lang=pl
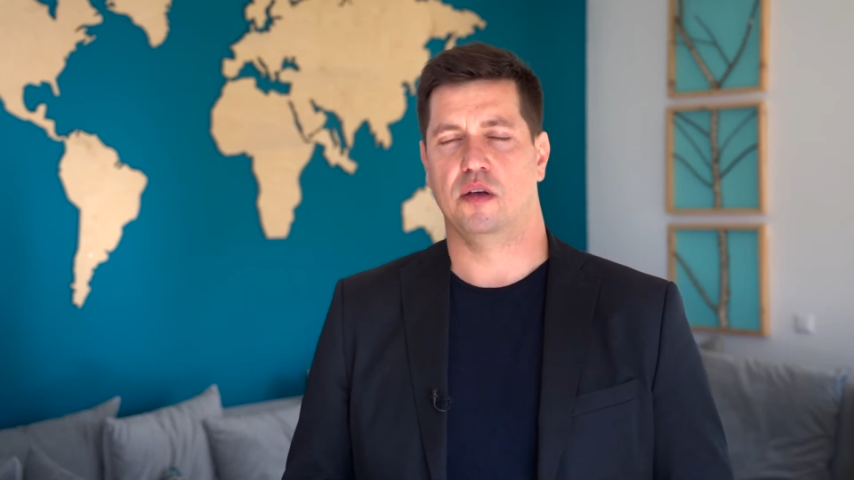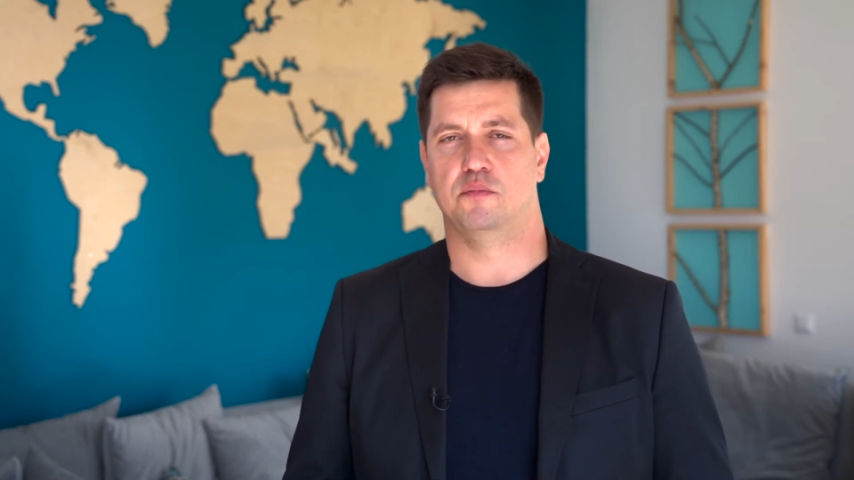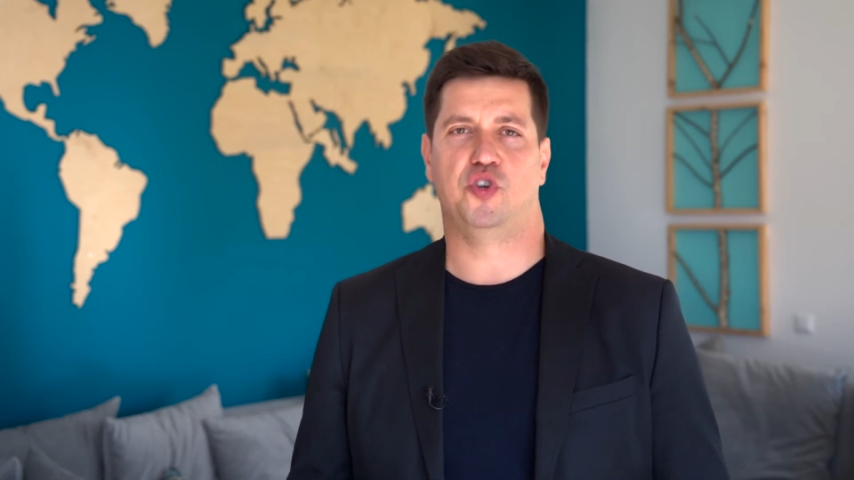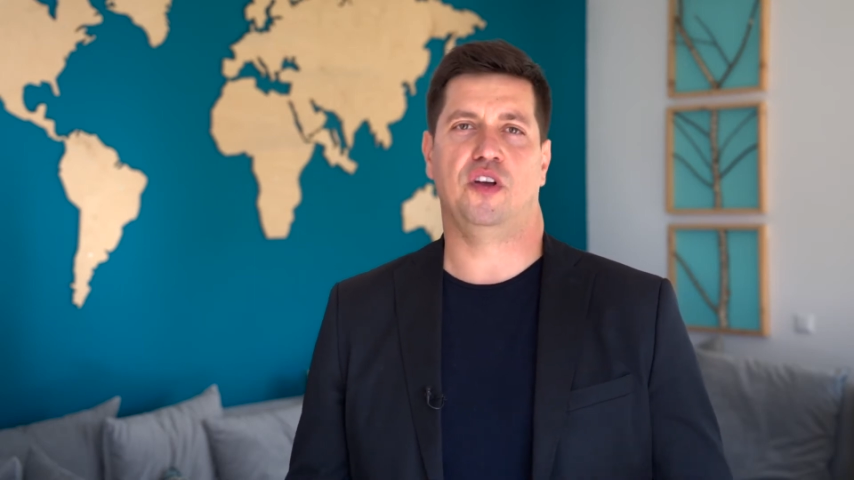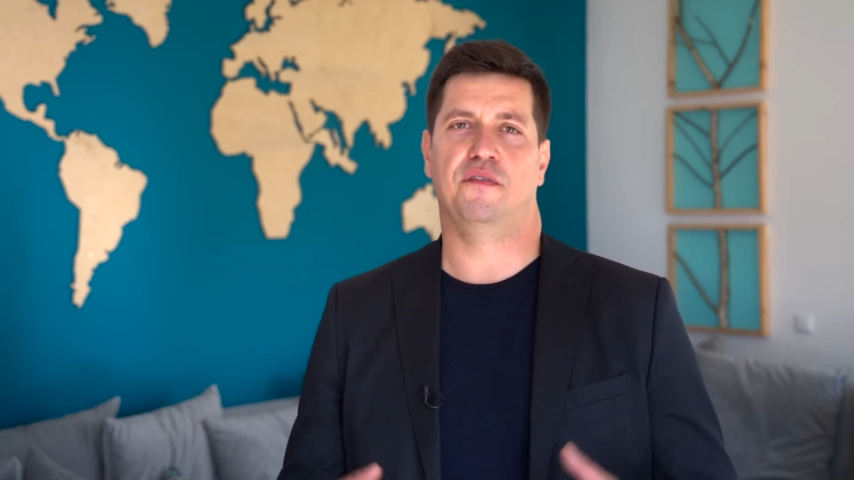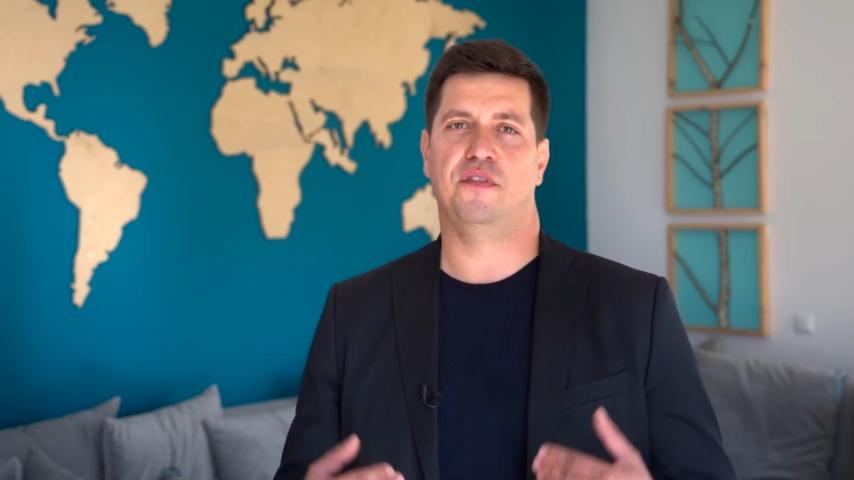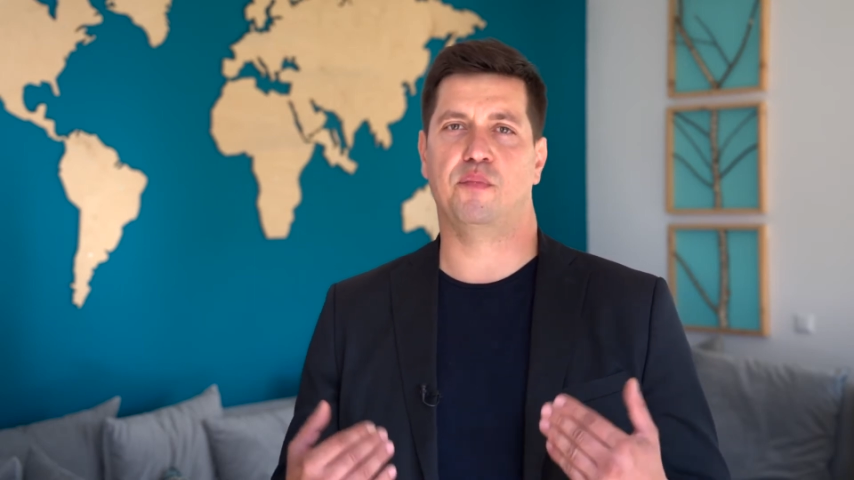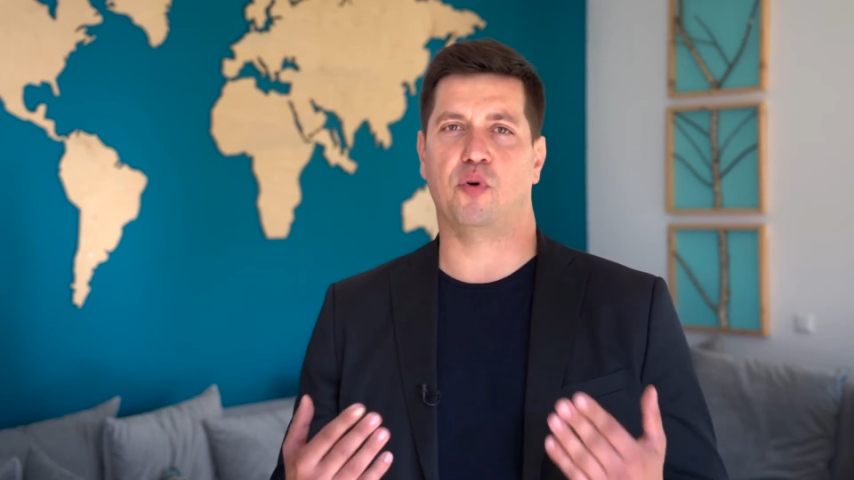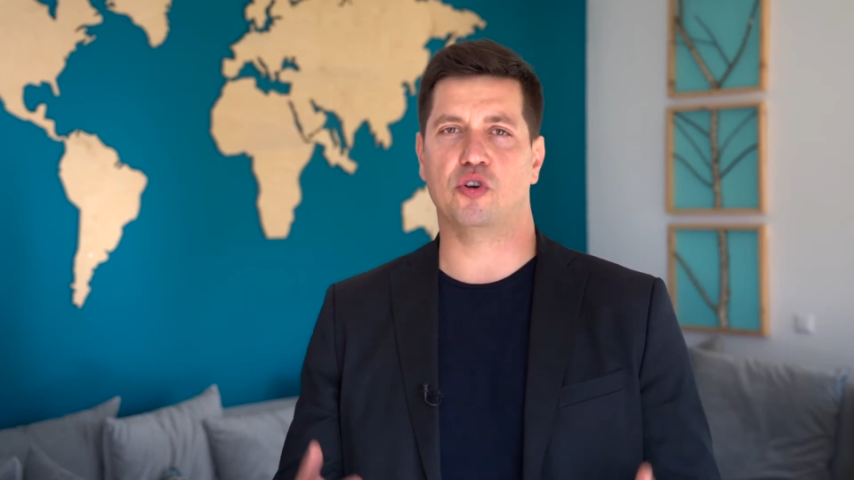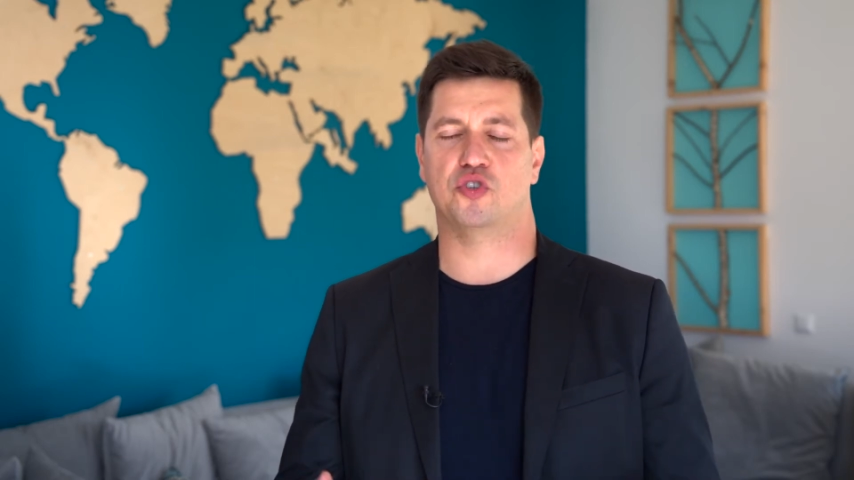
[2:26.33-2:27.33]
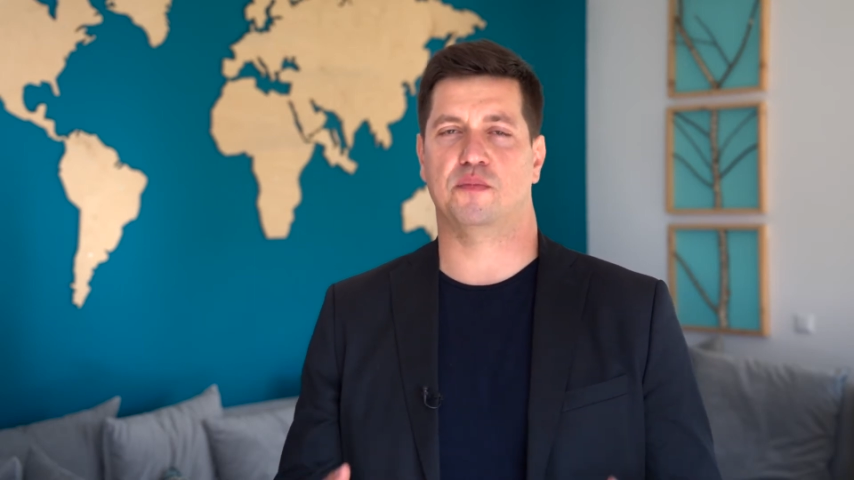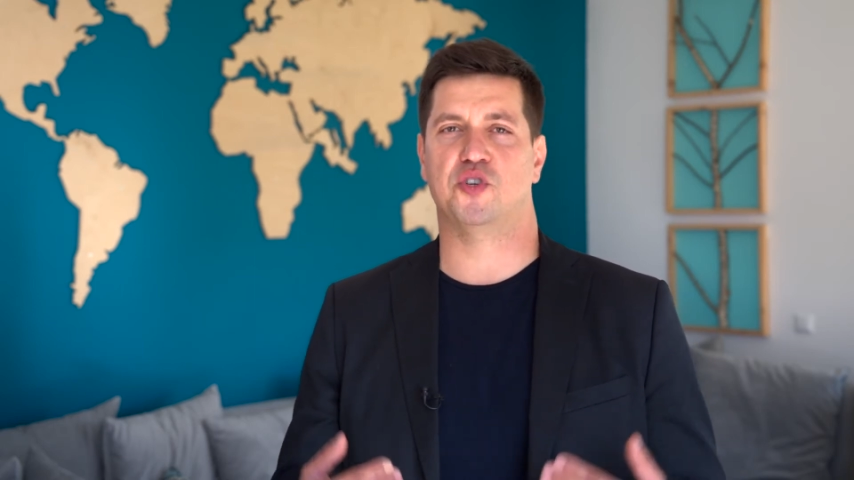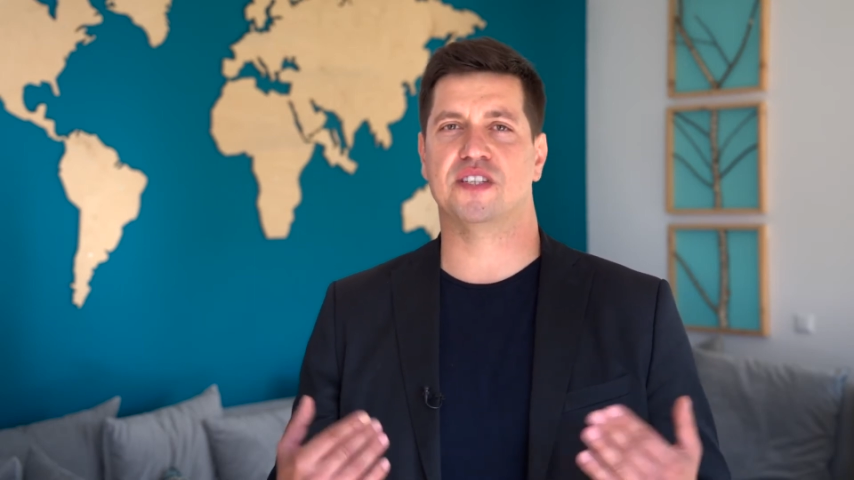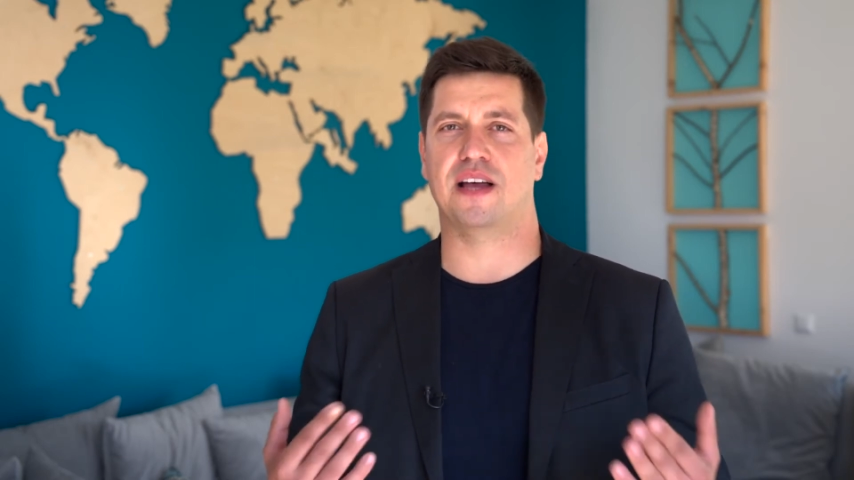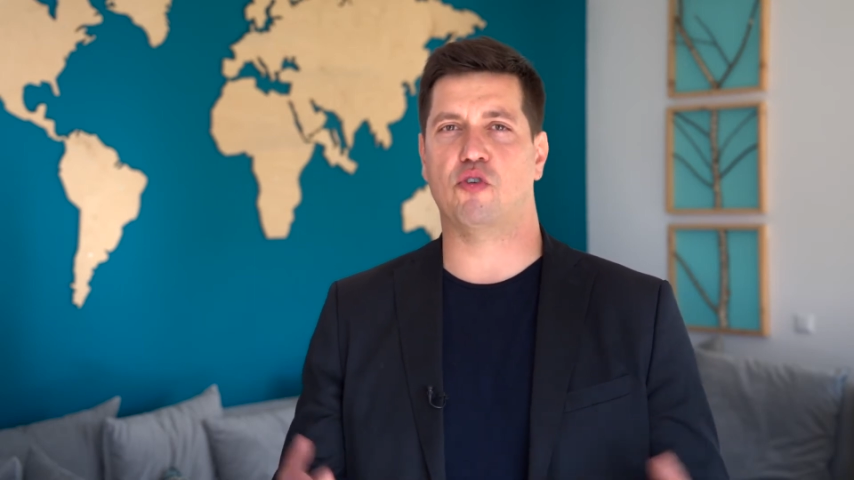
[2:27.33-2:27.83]
przy wyborze,
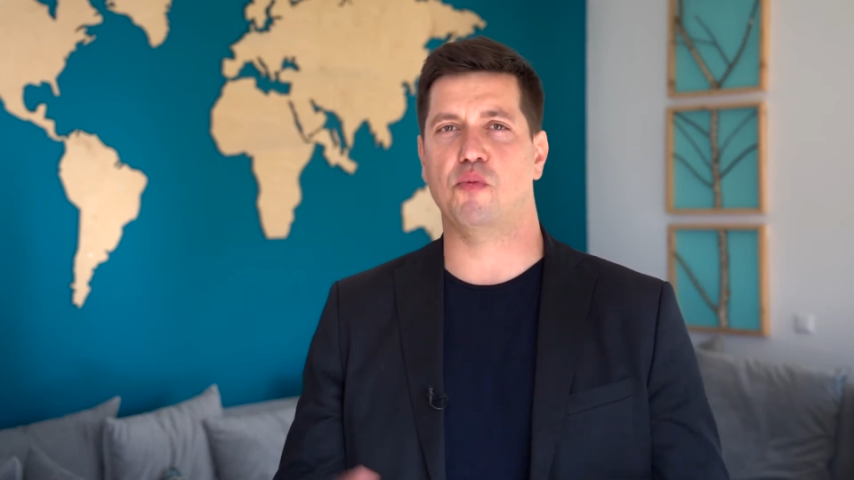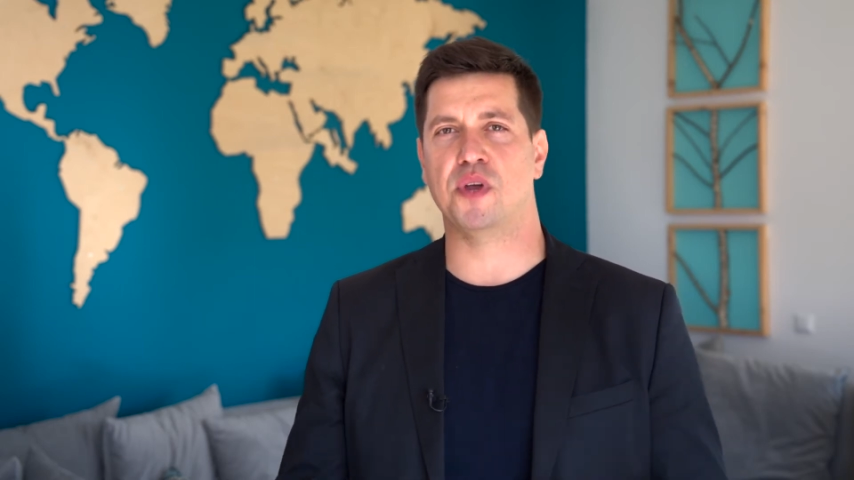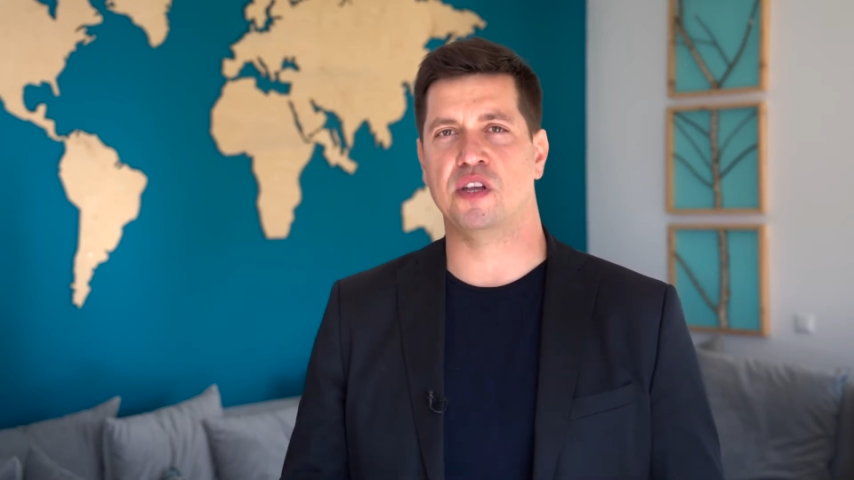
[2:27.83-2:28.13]
przy zakupie